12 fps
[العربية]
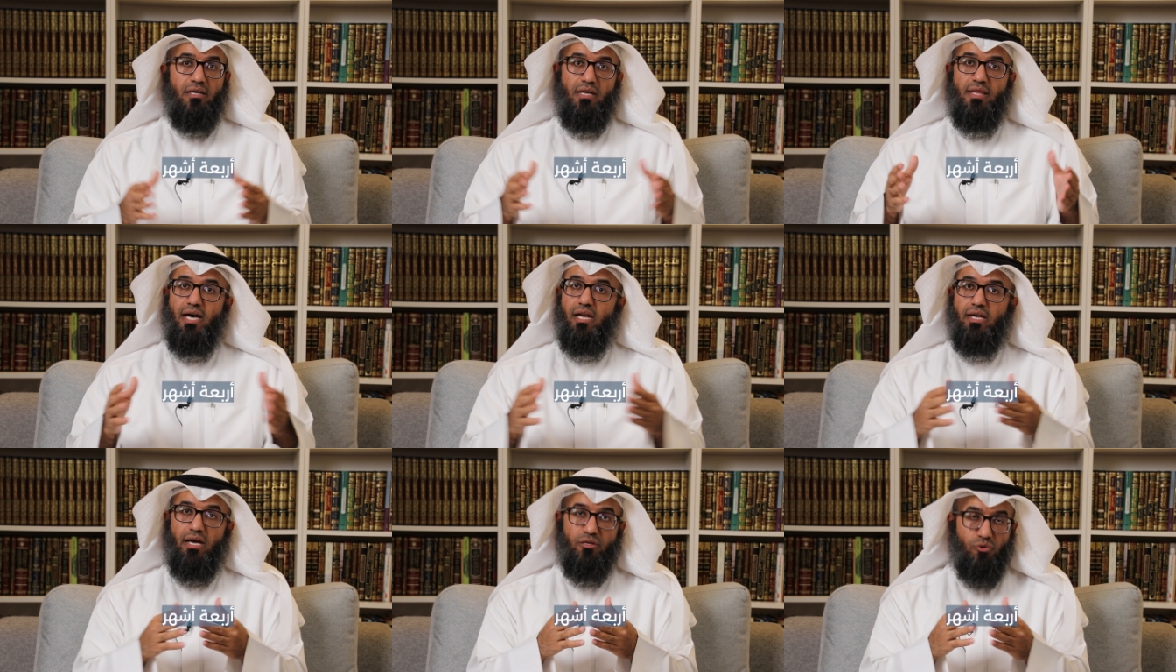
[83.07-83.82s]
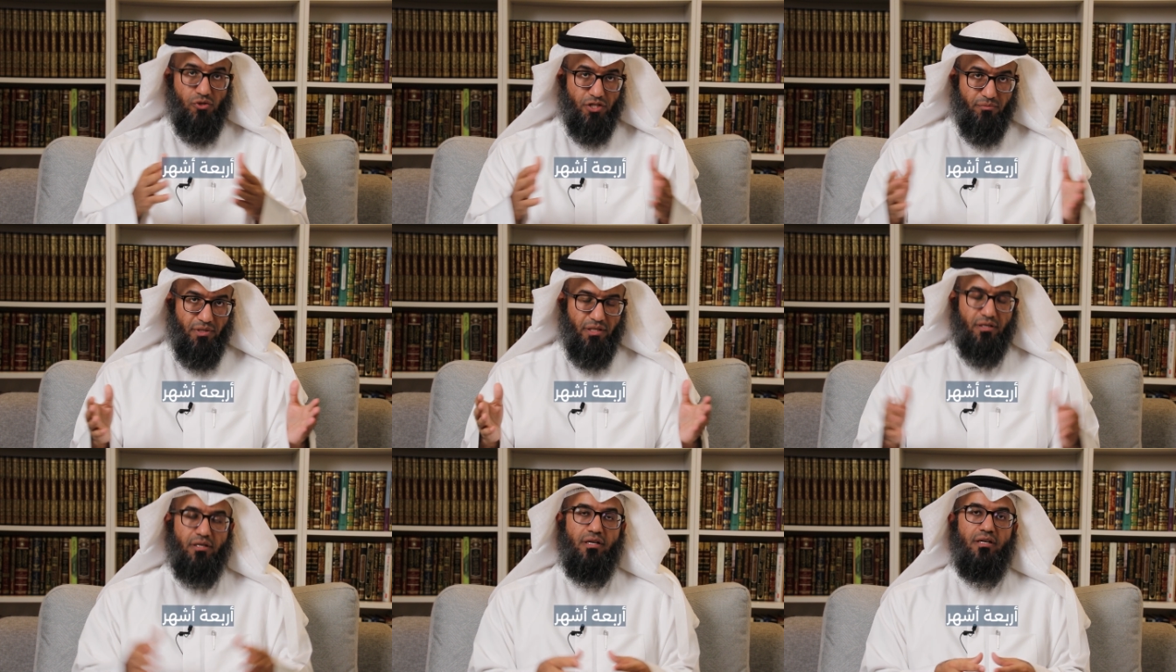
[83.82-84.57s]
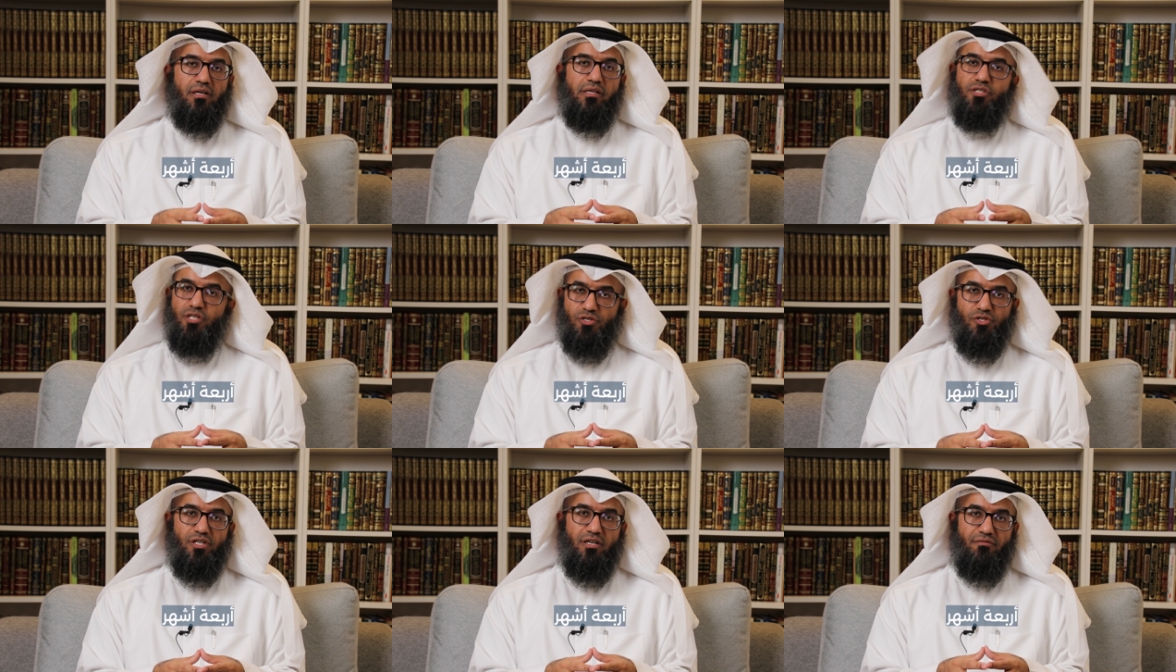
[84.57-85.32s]
لذلك ادعو الجميع
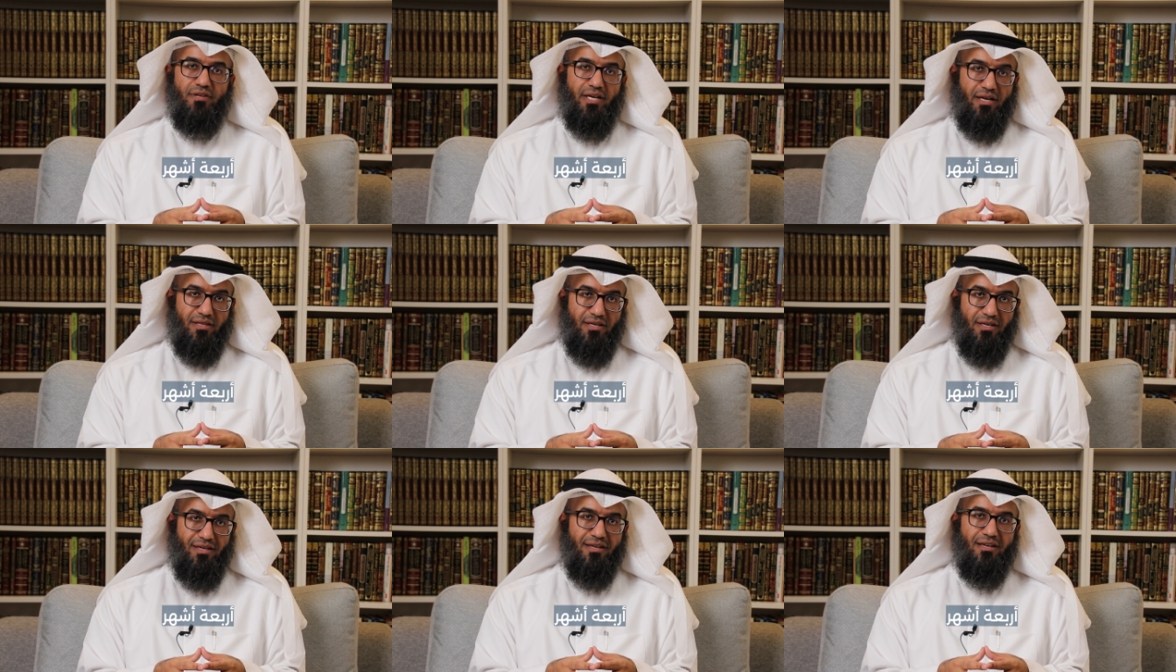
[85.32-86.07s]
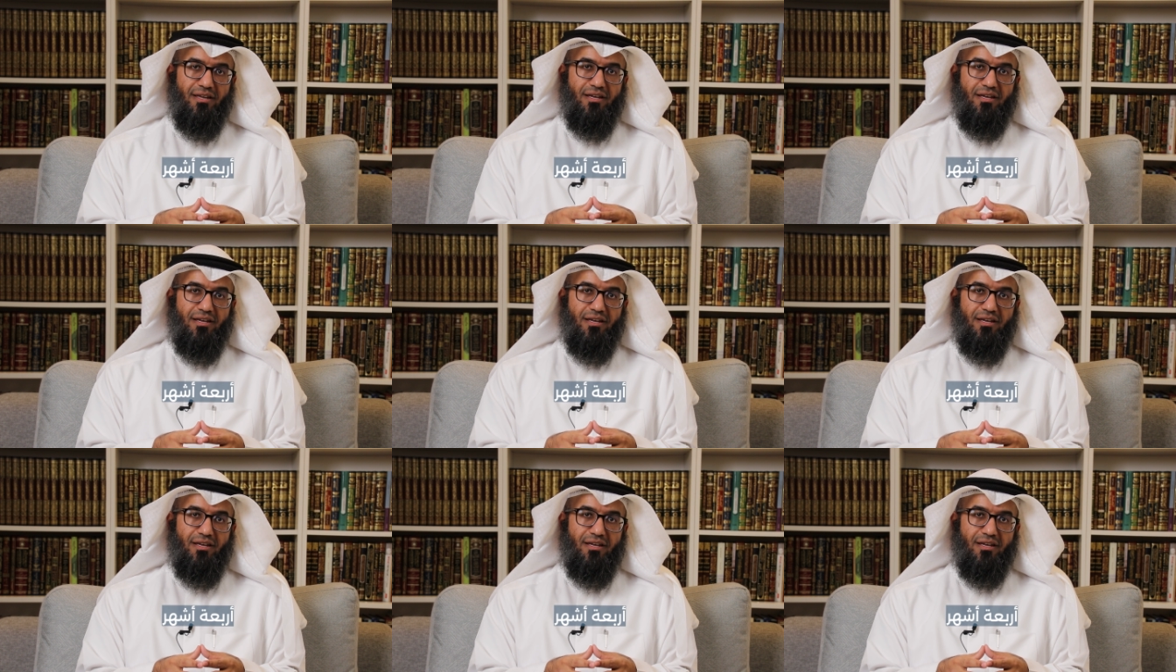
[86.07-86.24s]
للتسجيل في هذه